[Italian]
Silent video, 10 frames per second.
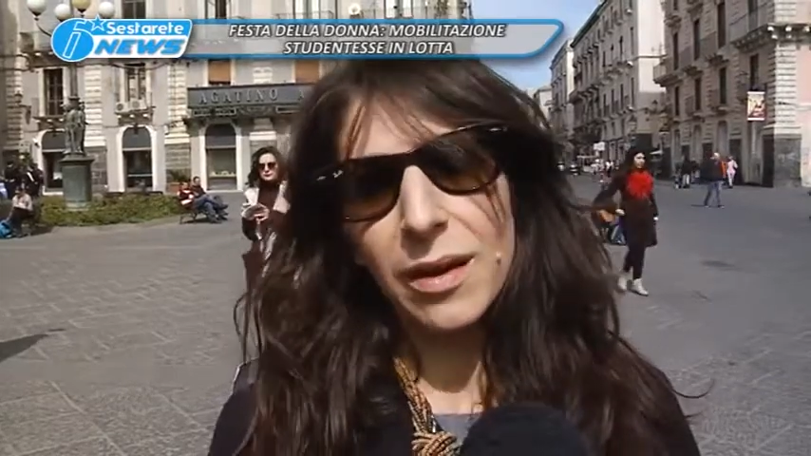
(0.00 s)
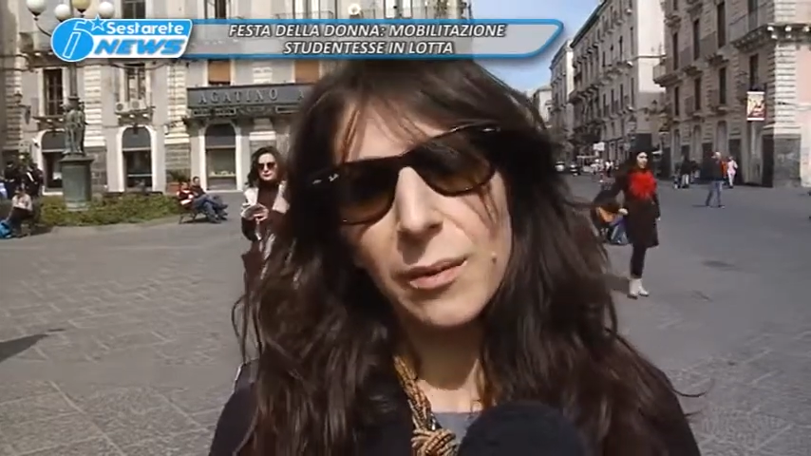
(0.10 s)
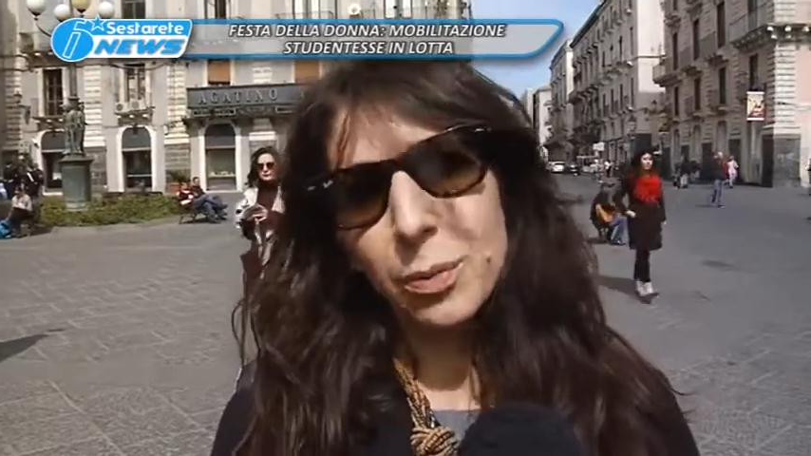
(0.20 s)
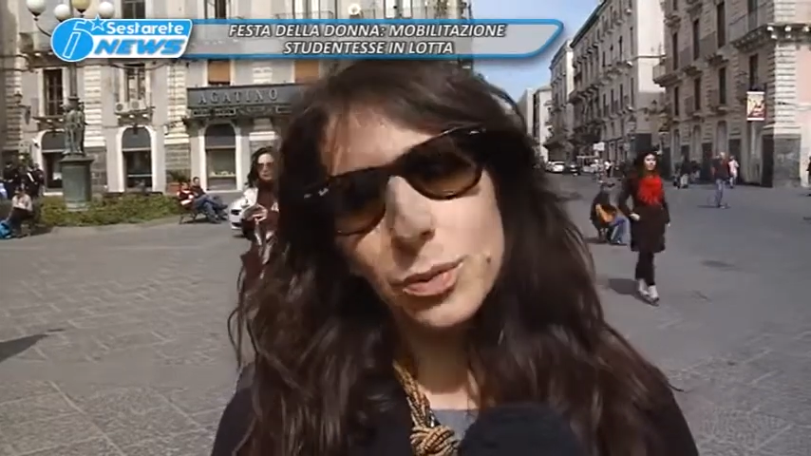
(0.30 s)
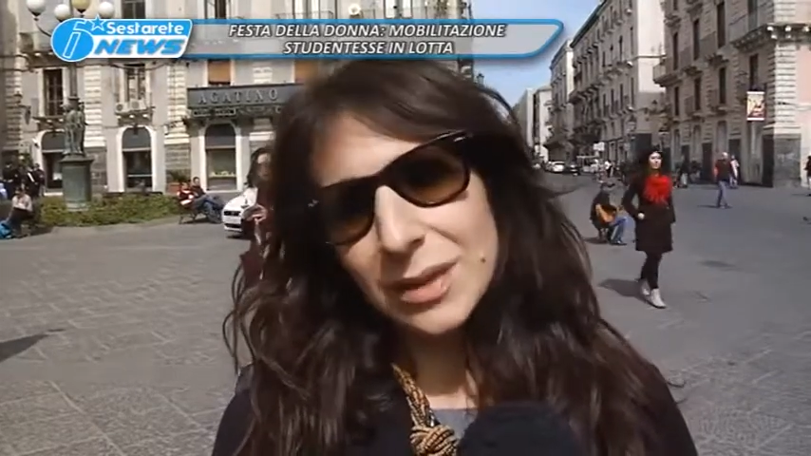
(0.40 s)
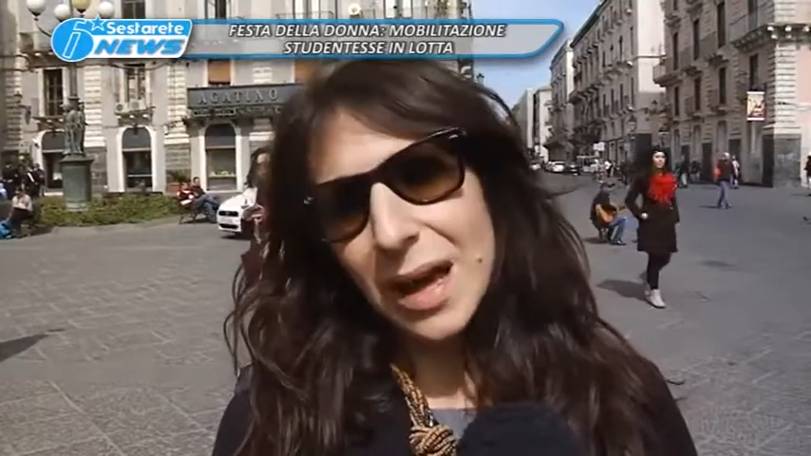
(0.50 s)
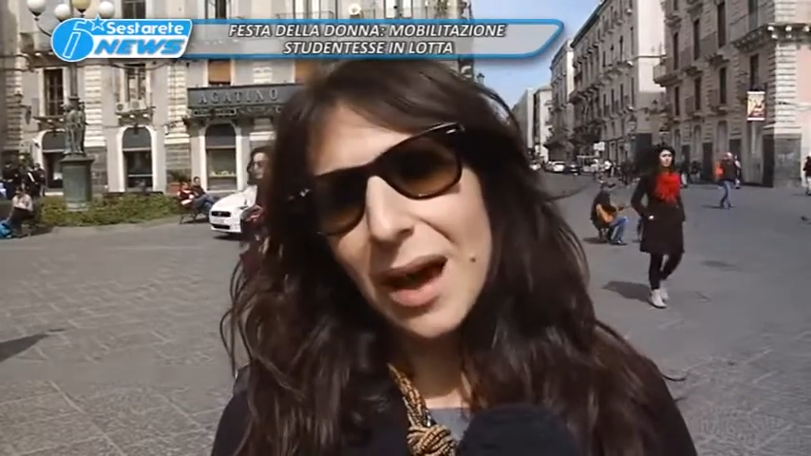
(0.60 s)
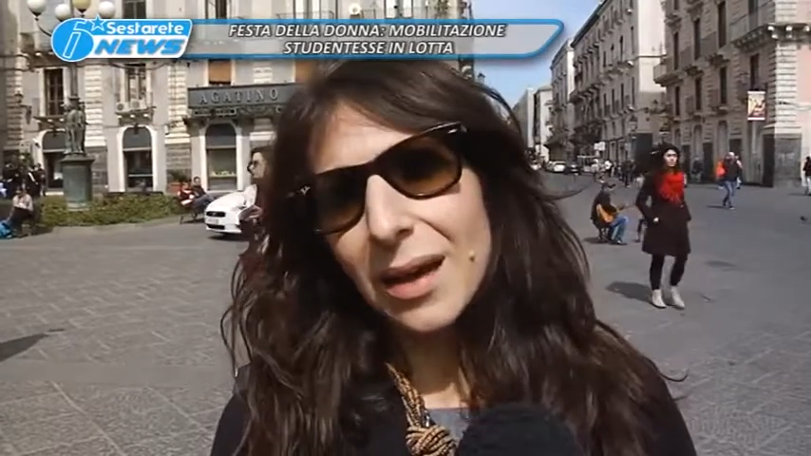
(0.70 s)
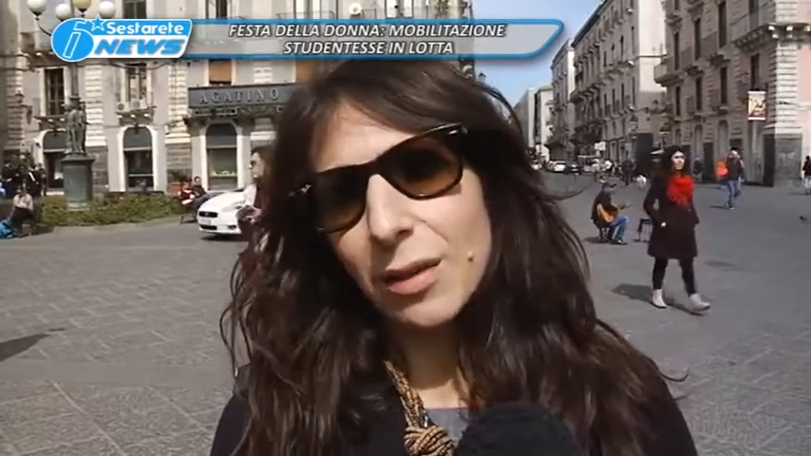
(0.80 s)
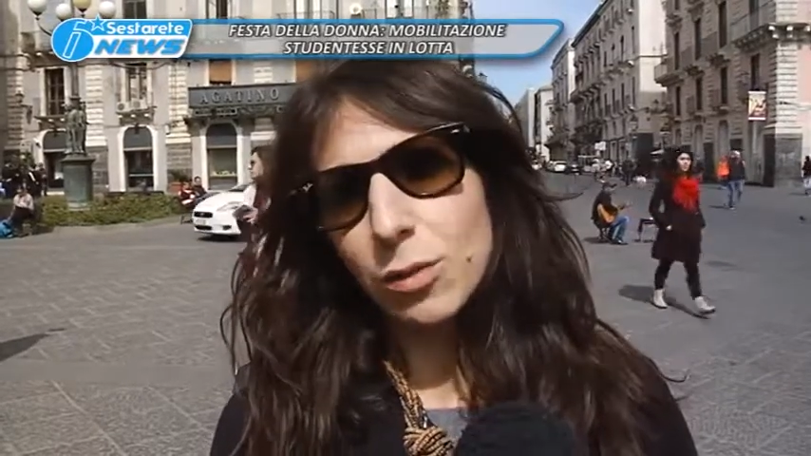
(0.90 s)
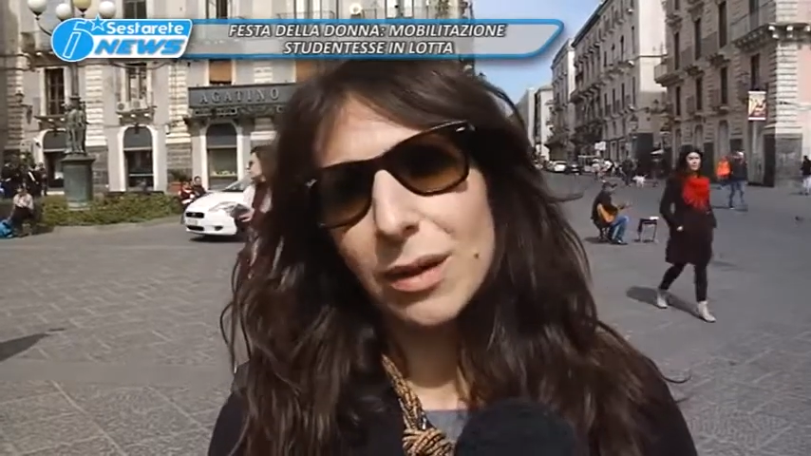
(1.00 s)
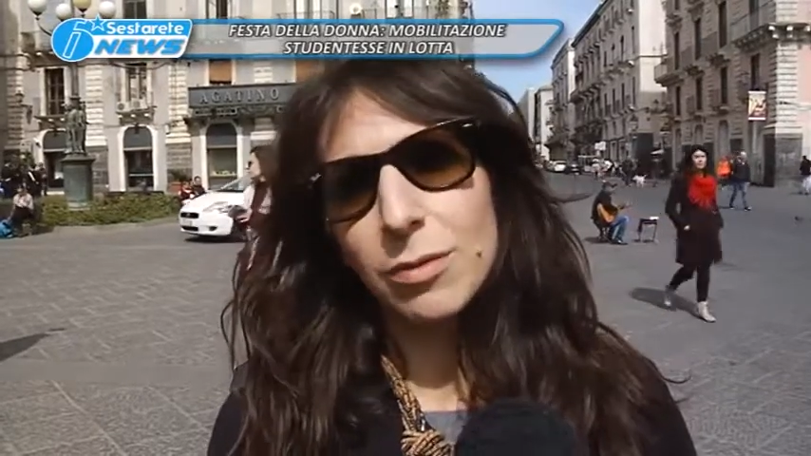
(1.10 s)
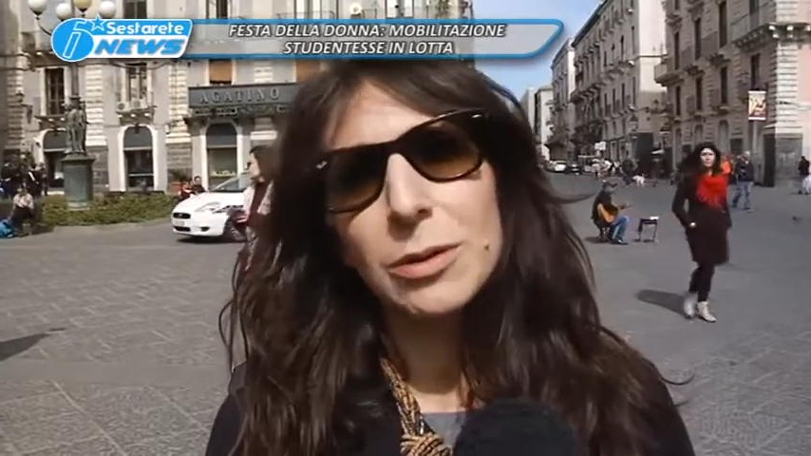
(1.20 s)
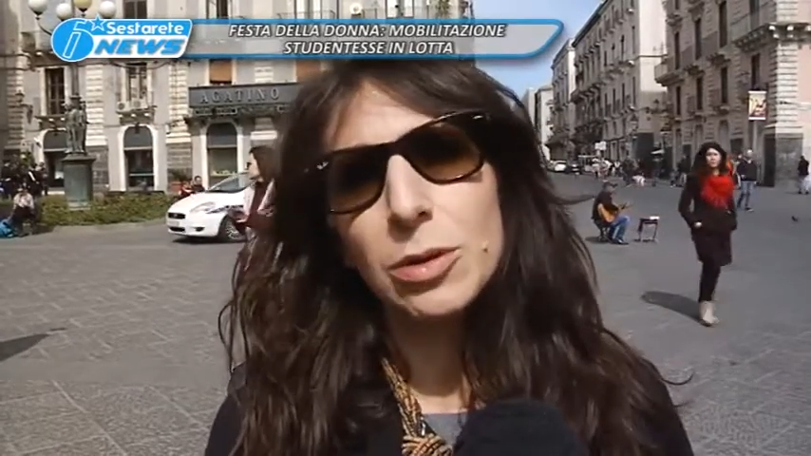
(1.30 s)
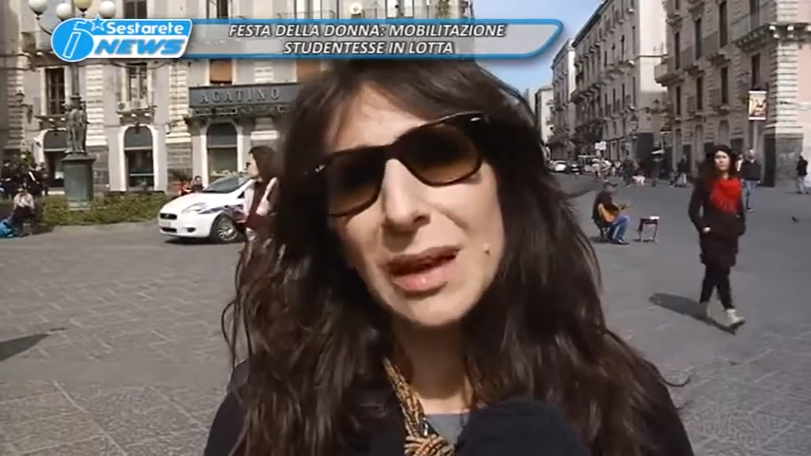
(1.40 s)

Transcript: puntare sull'aspetto